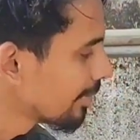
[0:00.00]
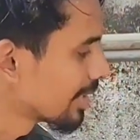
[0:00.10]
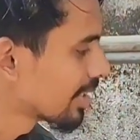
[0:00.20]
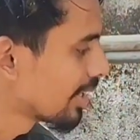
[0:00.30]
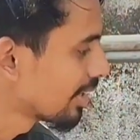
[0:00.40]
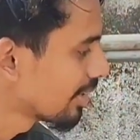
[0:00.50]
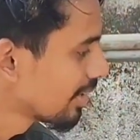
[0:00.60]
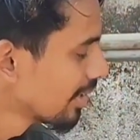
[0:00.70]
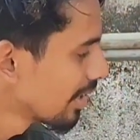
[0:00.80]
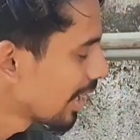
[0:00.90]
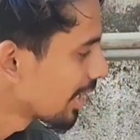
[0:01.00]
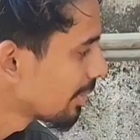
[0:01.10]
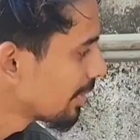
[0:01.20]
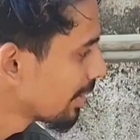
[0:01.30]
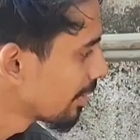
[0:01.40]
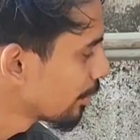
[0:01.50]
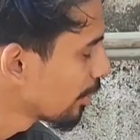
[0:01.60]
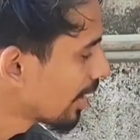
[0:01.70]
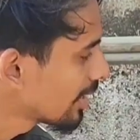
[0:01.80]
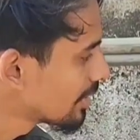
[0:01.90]
हम्म। बच्चा ये खाने पीने में
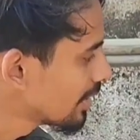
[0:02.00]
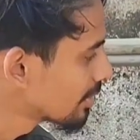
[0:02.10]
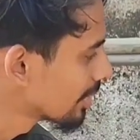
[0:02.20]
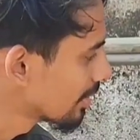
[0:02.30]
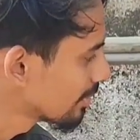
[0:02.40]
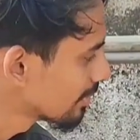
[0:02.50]
बोलो हर चीज़ में